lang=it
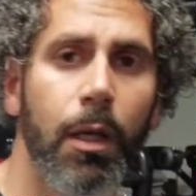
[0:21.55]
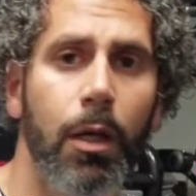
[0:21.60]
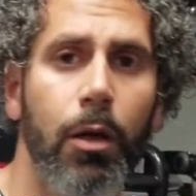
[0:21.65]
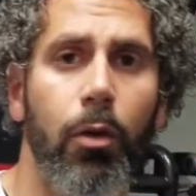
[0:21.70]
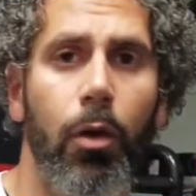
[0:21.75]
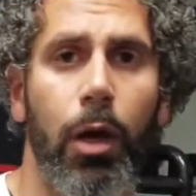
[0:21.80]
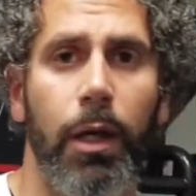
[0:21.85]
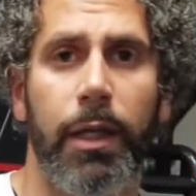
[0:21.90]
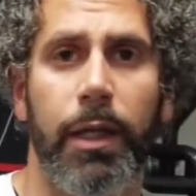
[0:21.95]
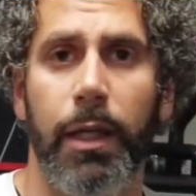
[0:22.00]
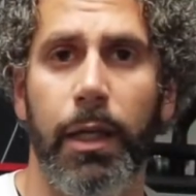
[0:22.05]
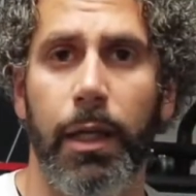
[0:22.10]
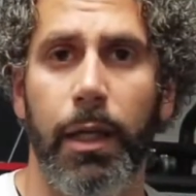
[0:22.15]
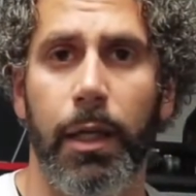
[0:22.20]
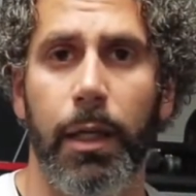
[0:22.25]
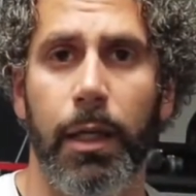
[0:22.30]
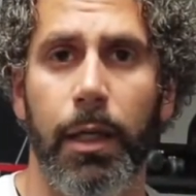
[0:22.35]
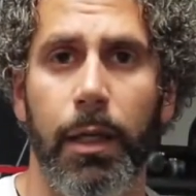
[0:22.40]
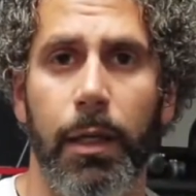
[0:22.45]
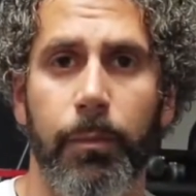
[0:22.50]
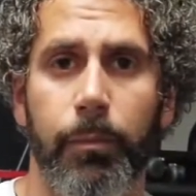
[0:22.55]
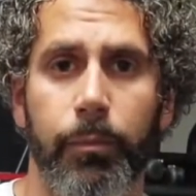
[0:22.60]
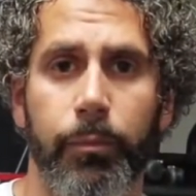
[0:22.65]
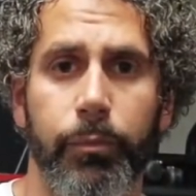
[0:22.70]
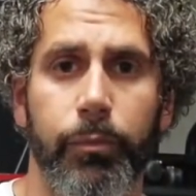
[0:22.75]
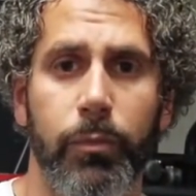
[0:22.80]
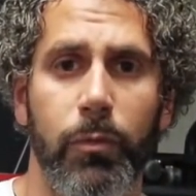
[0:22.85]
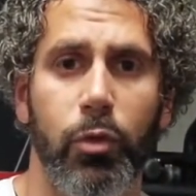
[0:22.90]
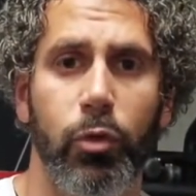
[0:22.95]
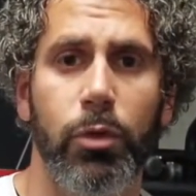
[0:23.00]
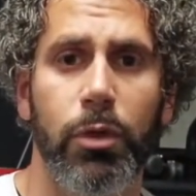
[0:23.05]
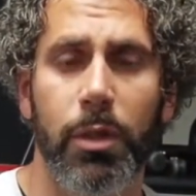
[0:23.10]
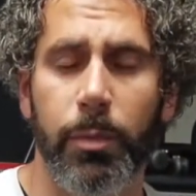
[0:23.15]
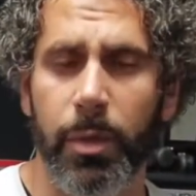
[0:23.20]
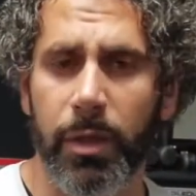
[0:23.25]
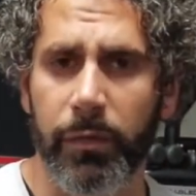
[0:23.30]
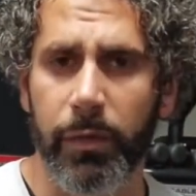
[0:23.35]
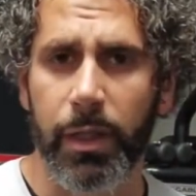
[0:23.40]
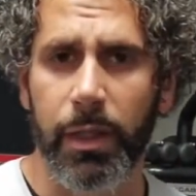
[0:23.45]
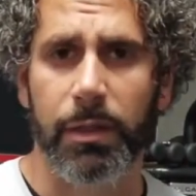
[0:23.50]
Ho anche ehm, tutti i
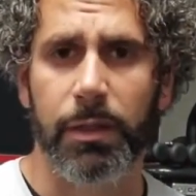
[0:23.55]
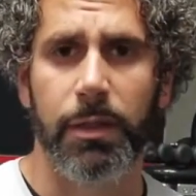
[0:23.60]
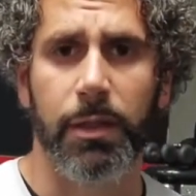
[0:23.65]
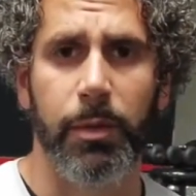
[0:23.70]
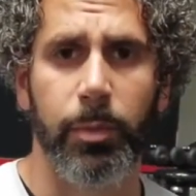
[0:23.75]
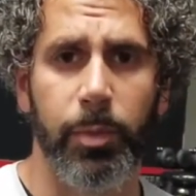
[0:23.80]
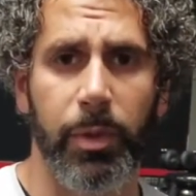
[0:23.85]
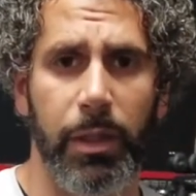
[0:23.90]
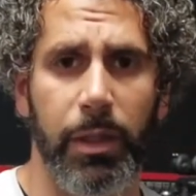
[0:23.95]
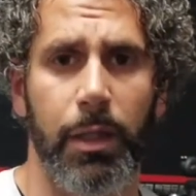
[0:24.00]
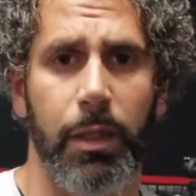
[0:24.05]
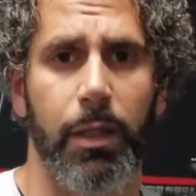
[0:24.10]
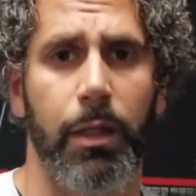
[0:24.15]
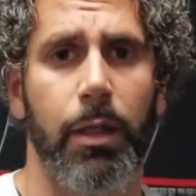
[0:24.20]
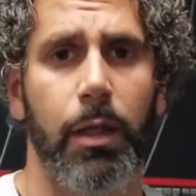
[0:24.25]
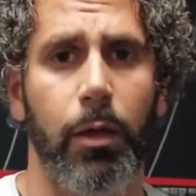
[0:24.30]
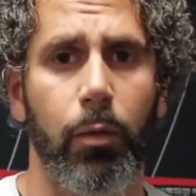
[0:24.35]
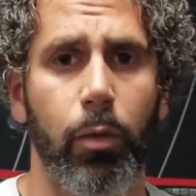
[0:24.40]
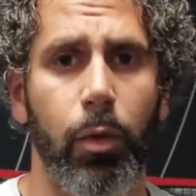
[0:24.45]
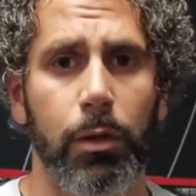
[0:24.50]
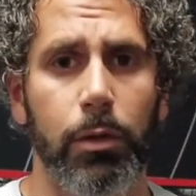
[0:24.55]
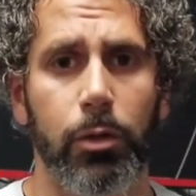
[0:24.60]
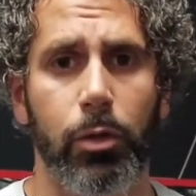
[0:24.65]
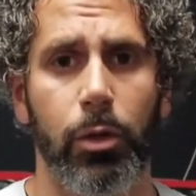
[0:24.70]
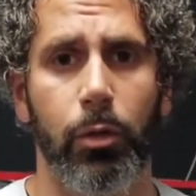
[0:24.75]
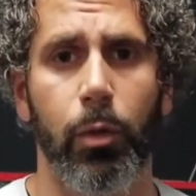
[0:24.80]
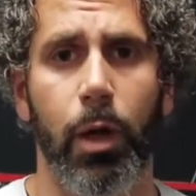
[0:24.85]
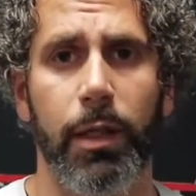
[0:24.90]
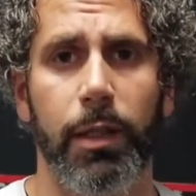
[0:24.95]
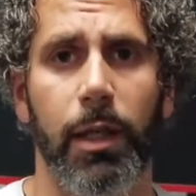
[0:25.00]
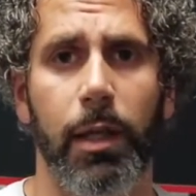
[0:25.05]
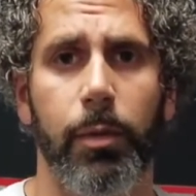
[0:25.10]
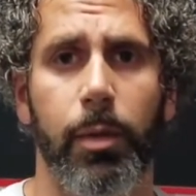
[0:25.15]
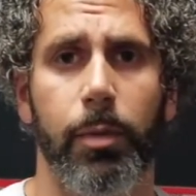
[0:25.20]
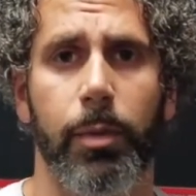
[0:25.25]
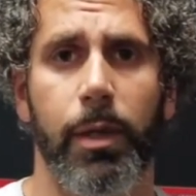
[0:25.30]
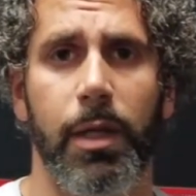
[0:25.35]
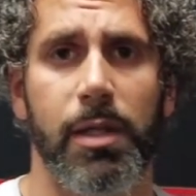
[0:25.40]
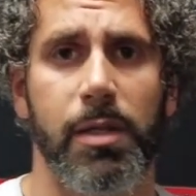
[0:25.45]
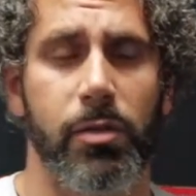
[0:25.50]
brevetti per quanto riguarda la
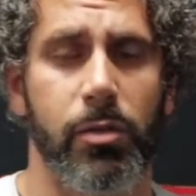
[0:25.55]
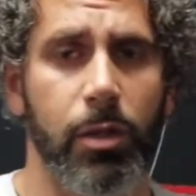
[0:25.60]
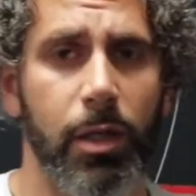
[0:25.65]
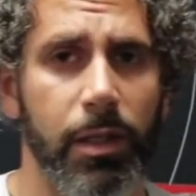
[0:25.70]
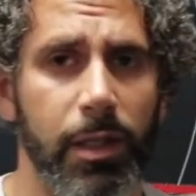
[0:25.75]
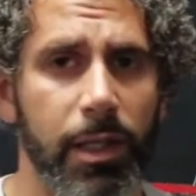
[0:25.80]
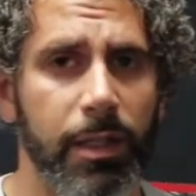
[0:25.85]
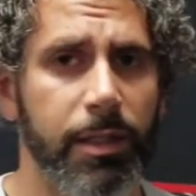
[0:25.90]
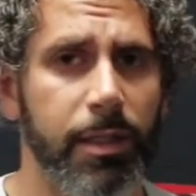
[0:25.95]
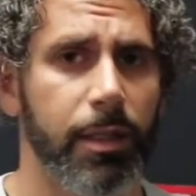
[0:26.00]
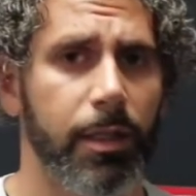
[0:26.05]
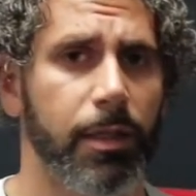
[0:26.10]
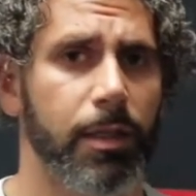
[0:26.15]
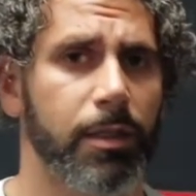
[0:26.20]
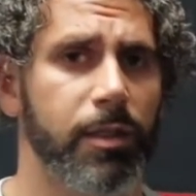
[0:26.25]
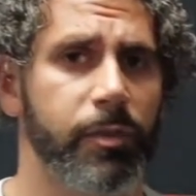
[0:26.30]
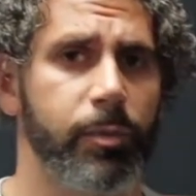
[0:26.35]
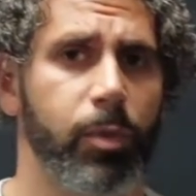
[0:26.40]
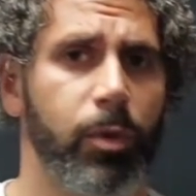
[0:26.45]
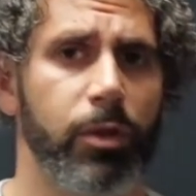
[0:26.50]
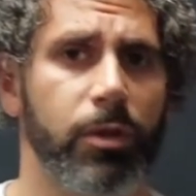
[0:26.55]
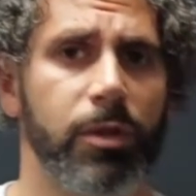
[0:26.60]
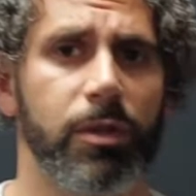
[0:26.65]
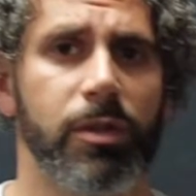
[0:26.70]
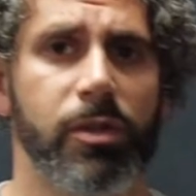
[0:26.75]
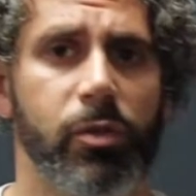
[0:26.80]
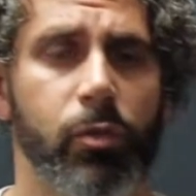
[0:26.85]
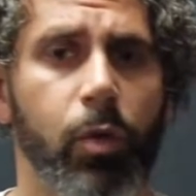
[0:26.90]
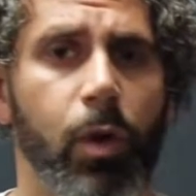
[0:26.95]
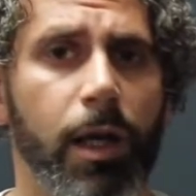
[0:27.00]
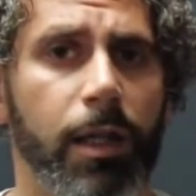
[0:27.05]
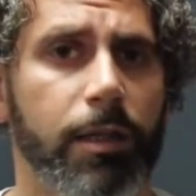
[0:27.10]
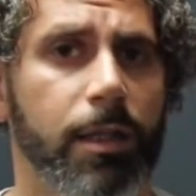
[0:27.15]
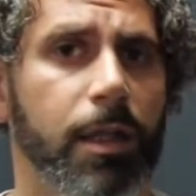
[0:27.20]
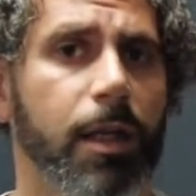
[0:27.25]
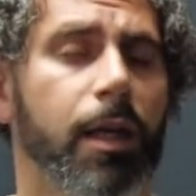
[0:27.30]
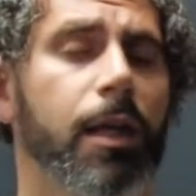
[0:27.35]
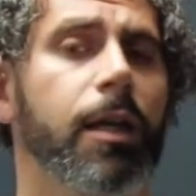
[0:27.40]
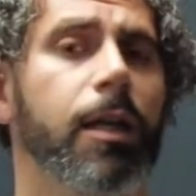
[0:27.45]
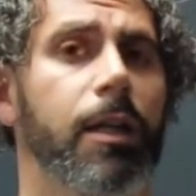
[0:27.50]
preparazione atletica negli sport di
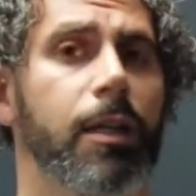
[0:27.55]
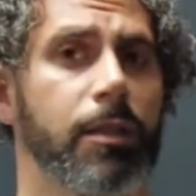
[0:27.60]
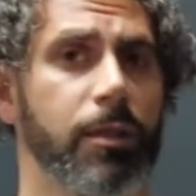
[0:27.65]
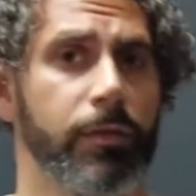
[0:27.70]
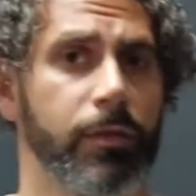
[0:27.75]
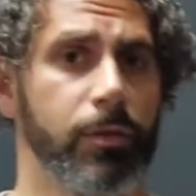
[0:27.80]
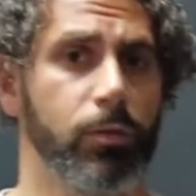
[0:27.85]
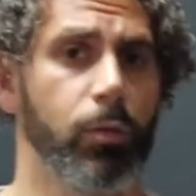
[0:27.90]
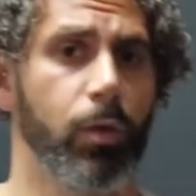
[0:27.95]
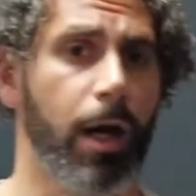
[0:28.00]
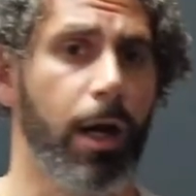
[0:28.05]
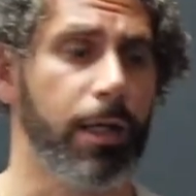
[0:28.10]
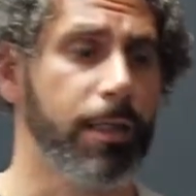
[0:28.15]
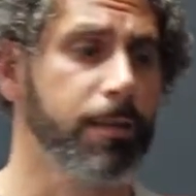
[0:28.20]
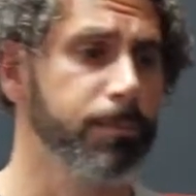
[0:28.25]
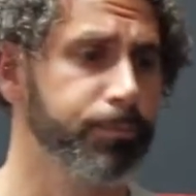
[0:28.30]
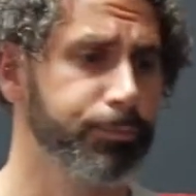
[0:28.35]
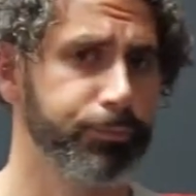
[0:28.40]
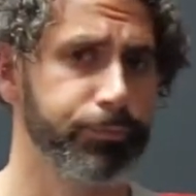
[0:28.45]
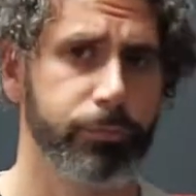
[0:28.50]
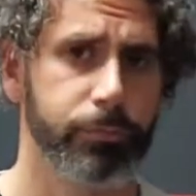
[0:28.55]
squadra e individuali.